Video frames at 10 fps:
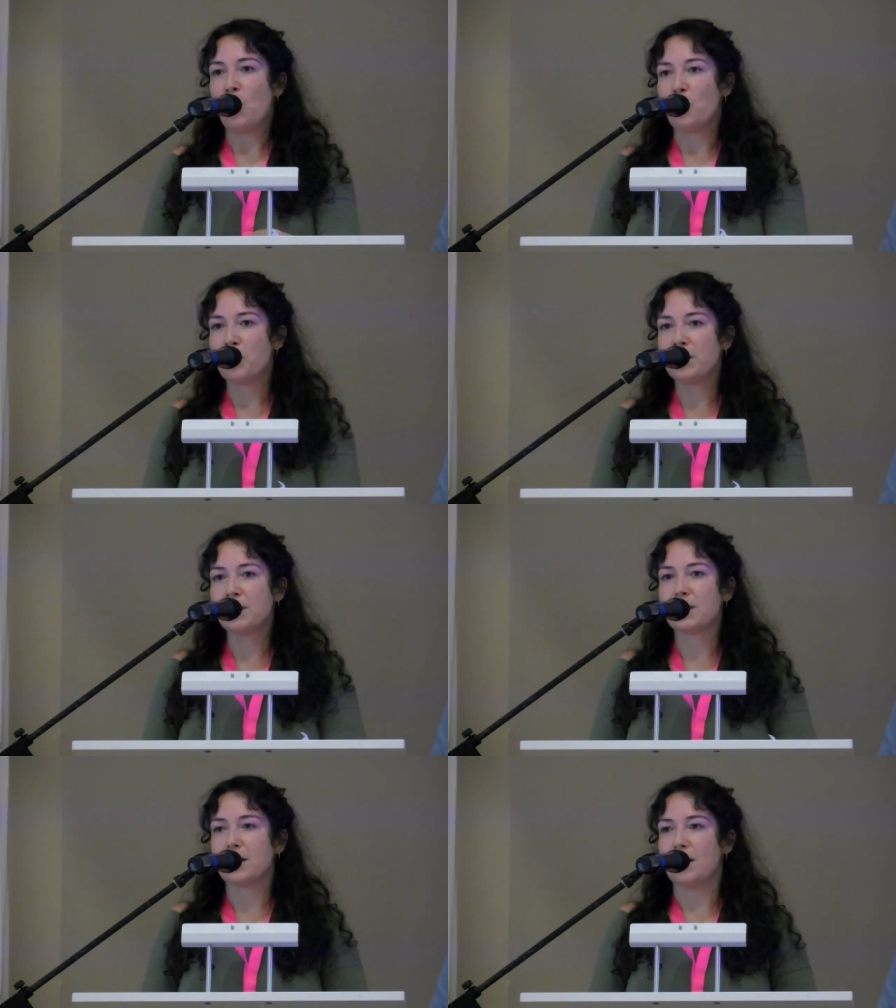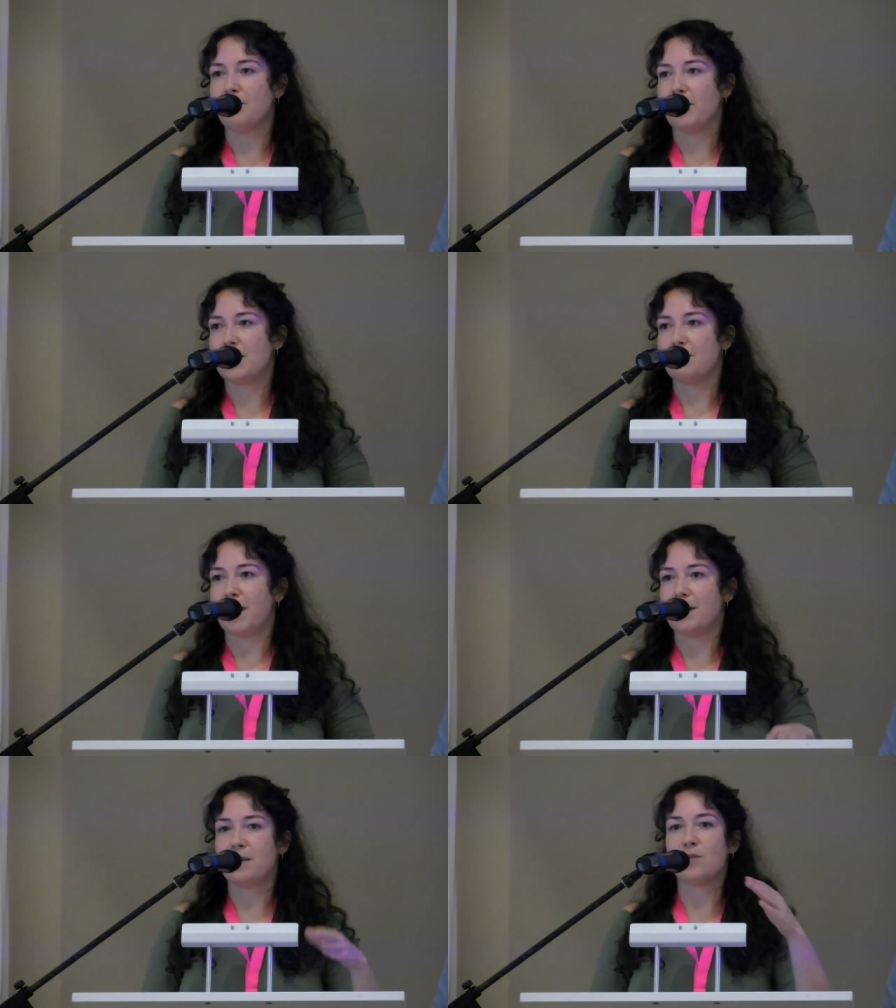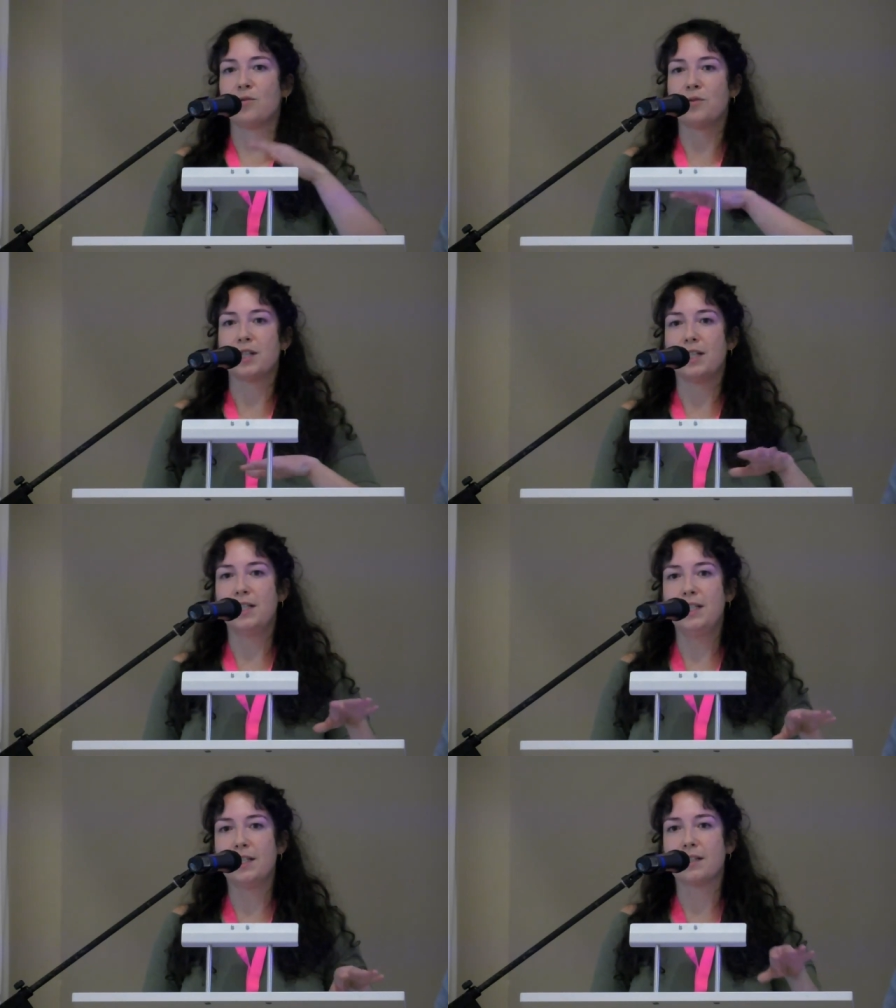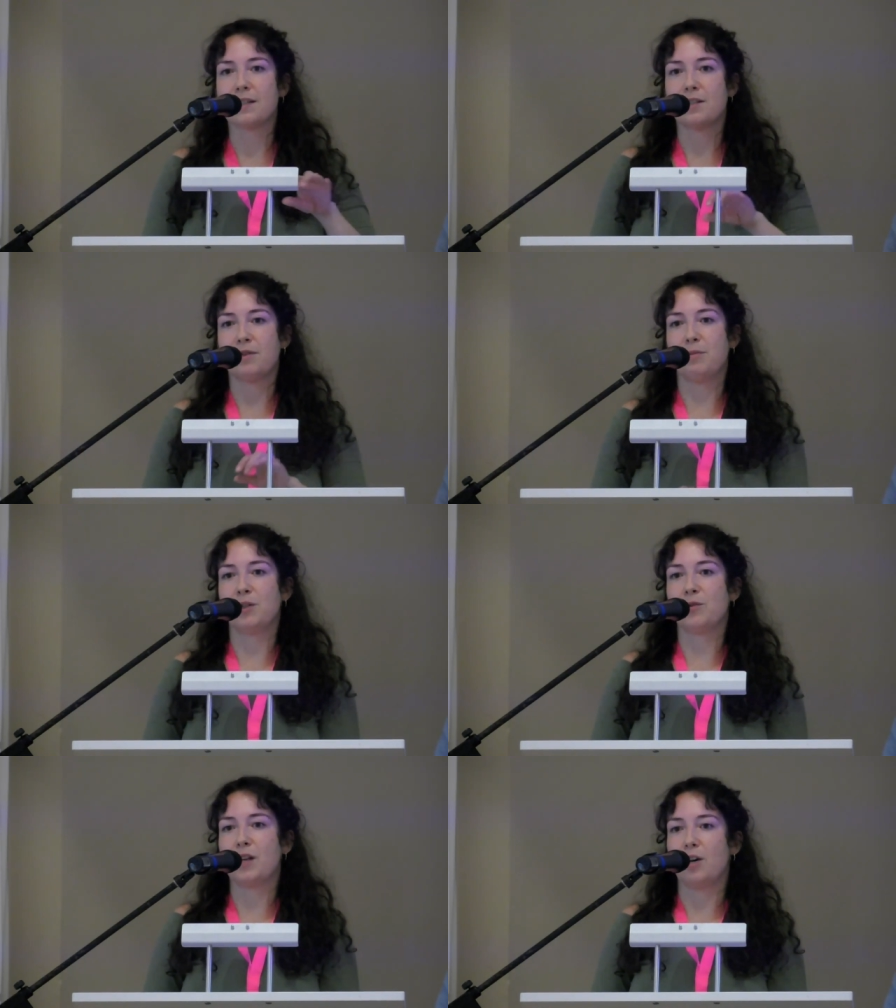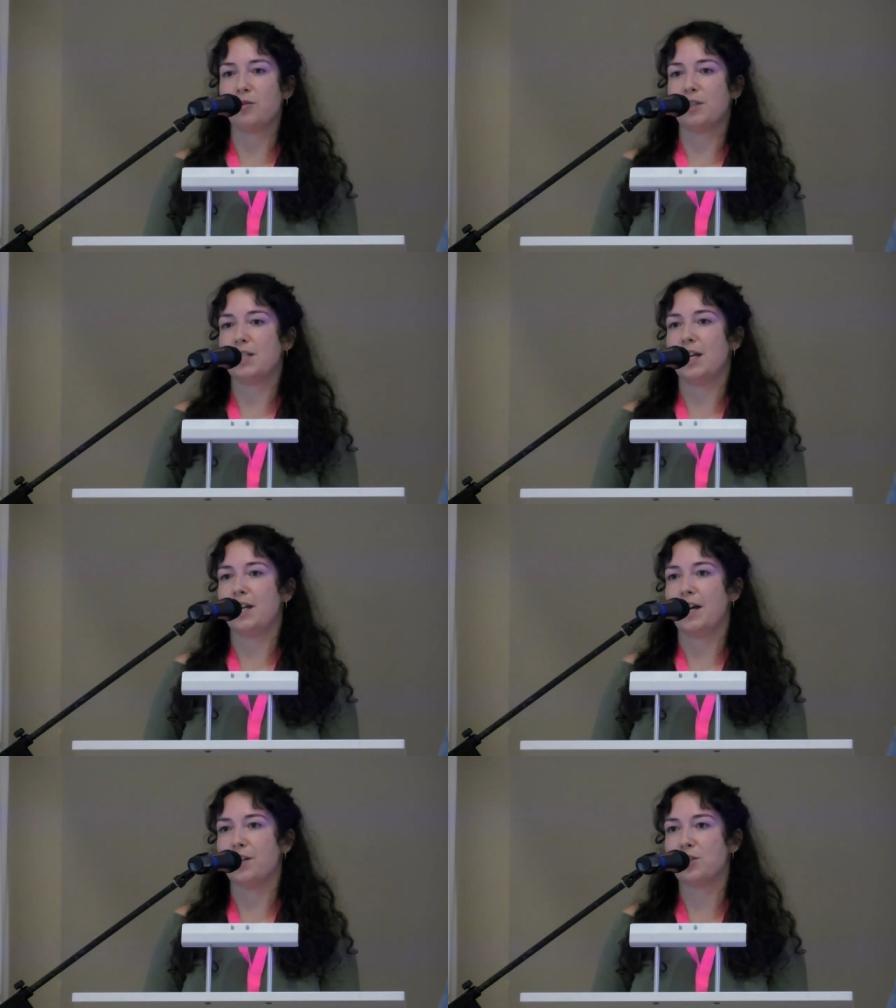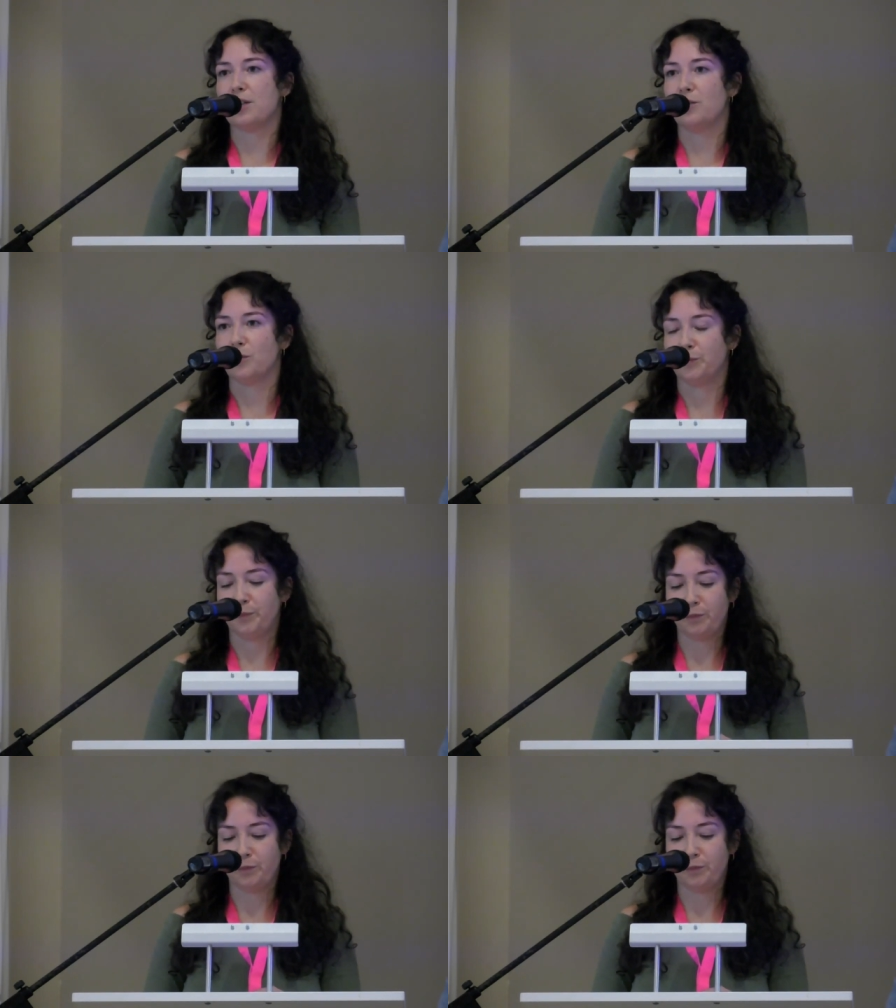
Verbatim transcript: Und ähm, was dem Ganzen so unterliegt, ist eine Verbindung zur autoritären Einstellung.